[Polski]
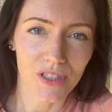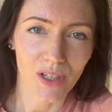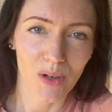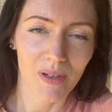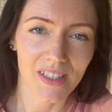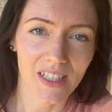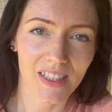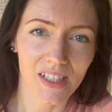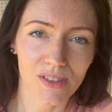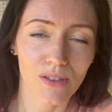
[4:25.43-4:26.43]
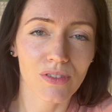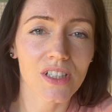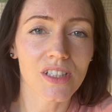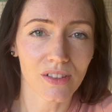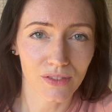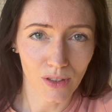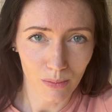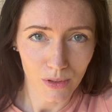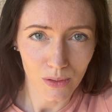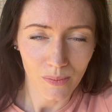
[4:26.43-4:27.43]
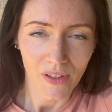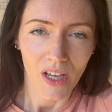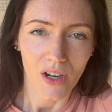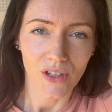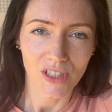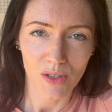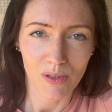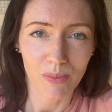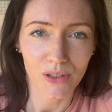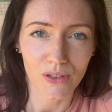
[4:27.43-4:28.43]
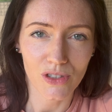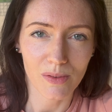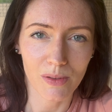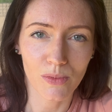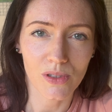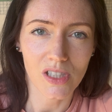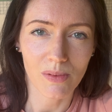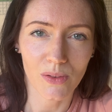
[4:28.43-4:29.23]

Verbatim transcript: tego będzie gniazdko właśnie w domku, chociażby po to, żeby móc sobie